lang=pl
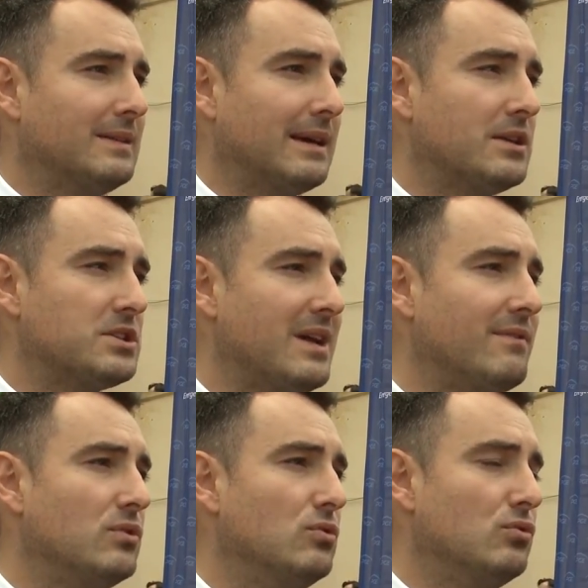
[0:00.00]
takie, że
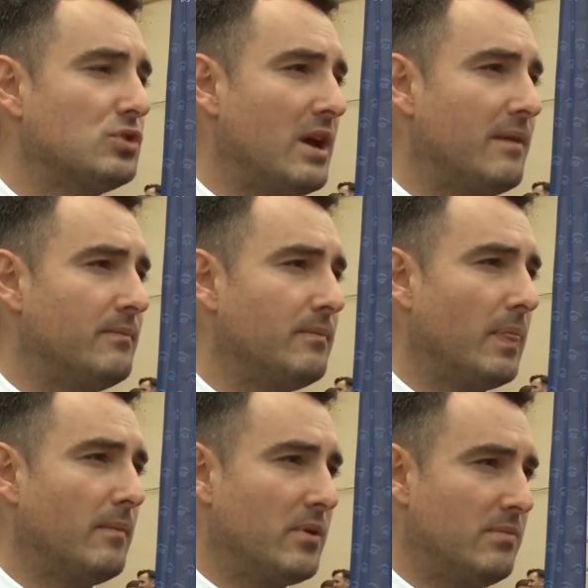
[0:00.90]
nawet duże
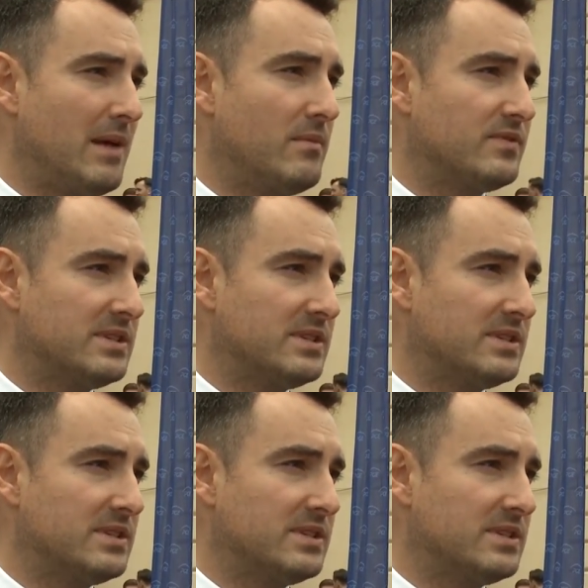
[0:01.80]
problemy w